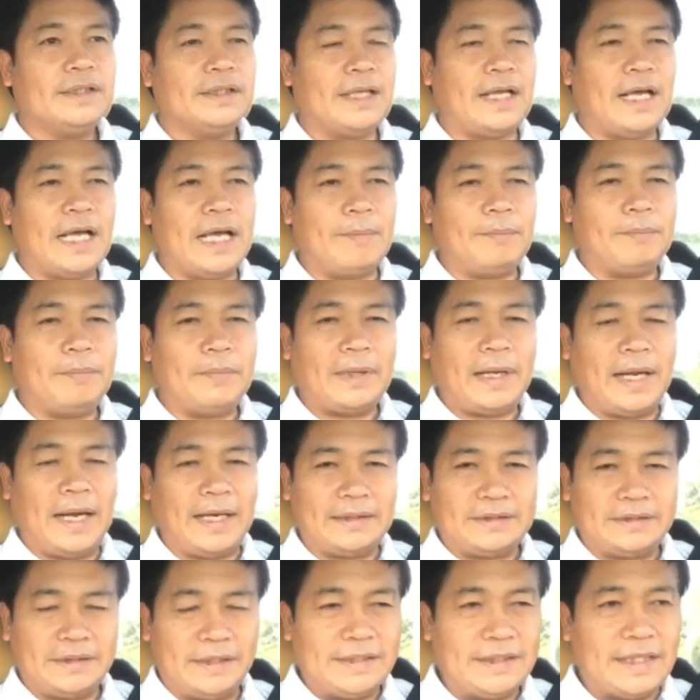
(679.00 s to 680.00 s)
นะครับอั
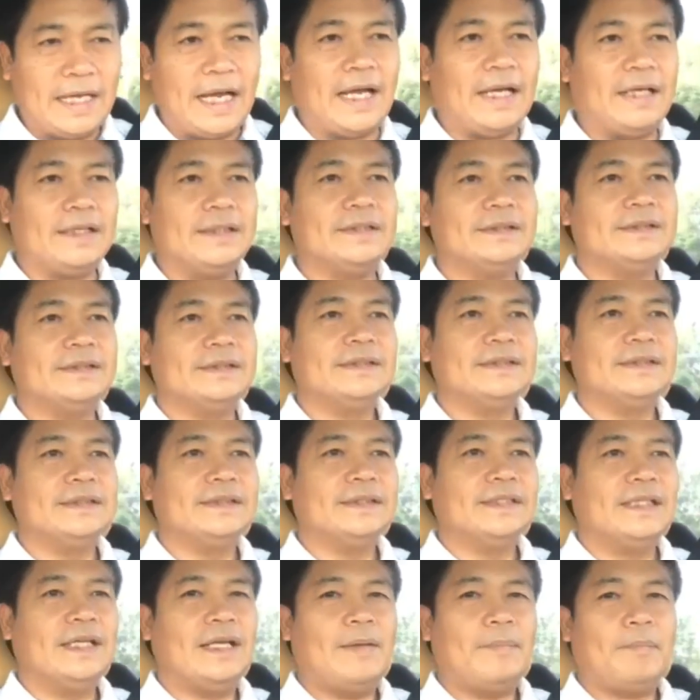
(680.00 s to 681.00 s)
จฉริยะ
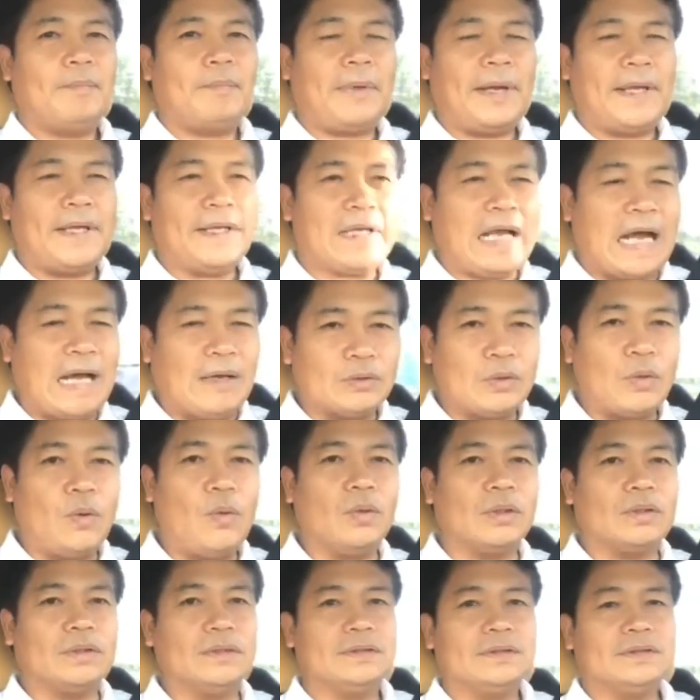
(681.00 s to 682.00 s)
ไปกล่าวโท
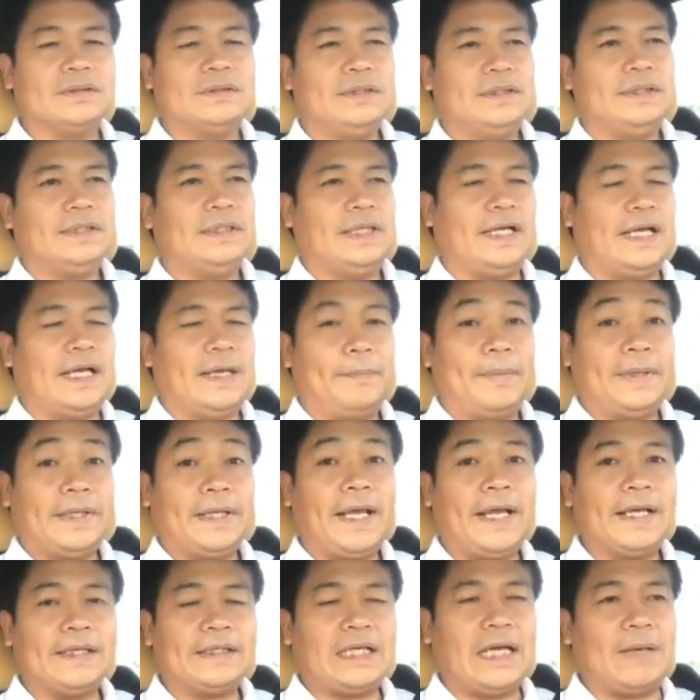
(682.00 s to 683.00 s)
ษนะฮะไป
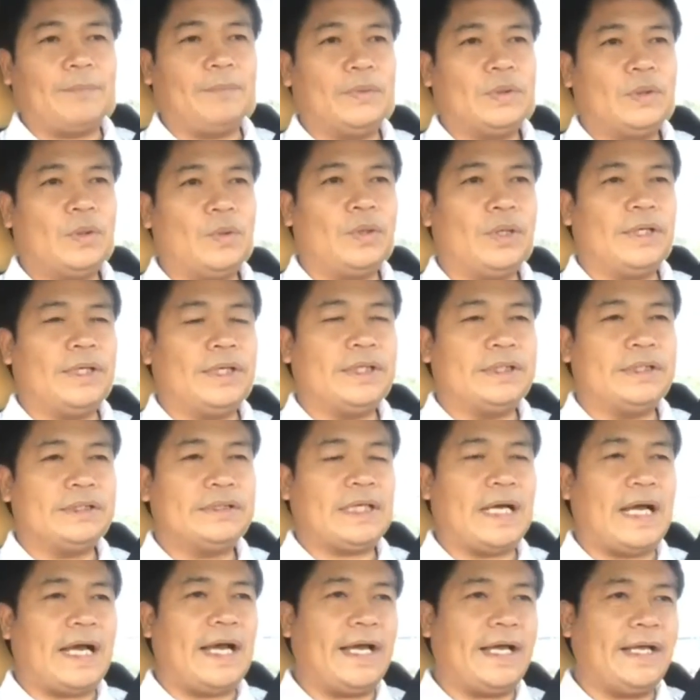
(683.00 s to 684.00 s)
แจ้งจับโดย
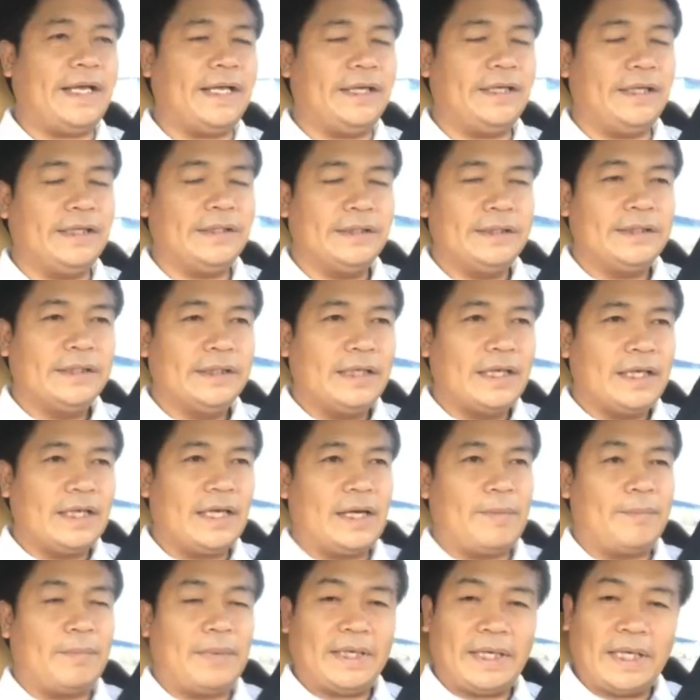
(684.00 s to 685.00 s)
ใช้
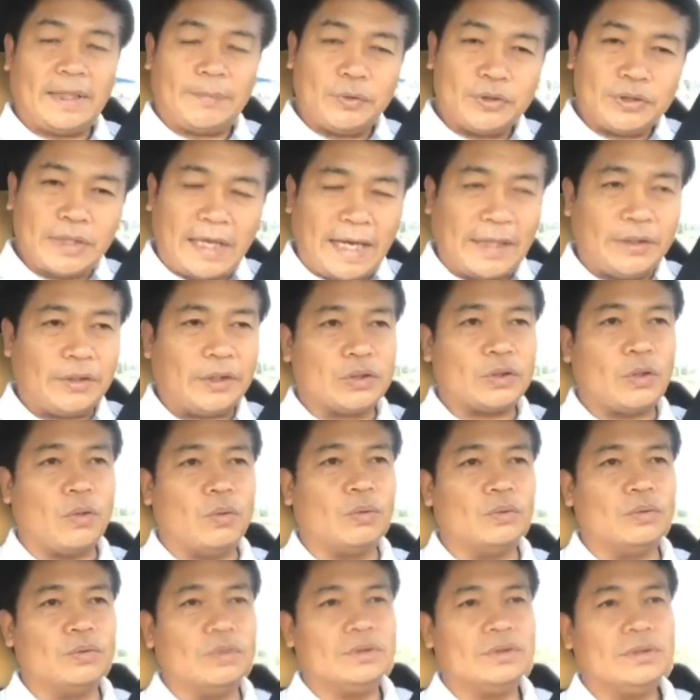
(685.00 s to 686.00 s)
ไม่ใช่ผู้เสียหายโดยตร
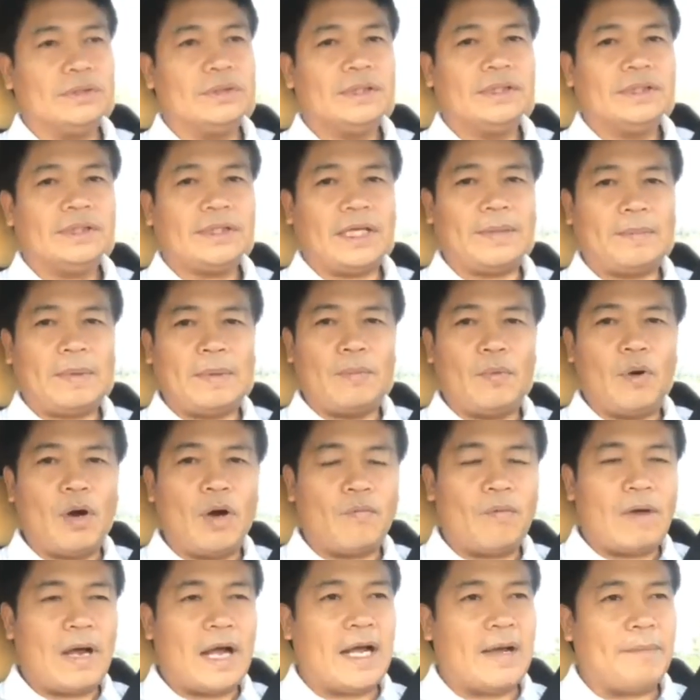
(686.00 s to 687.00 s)
งแต่ไปบอ
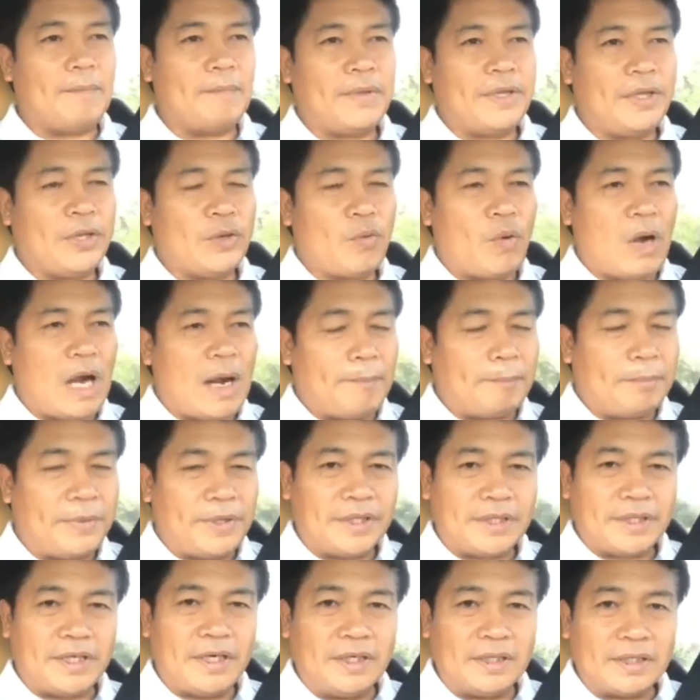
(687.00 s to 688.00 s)
กว่ามีความผิ
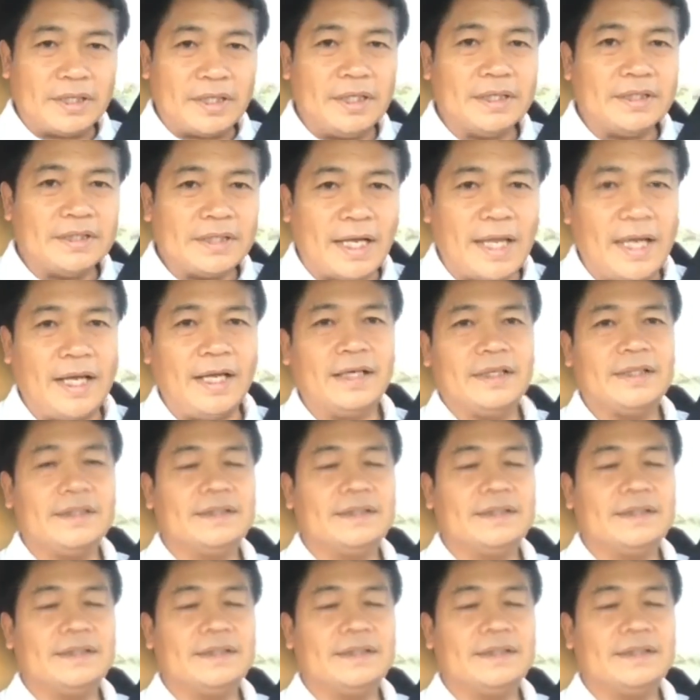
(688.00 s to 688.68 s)
ดเกิดขึ้นนะ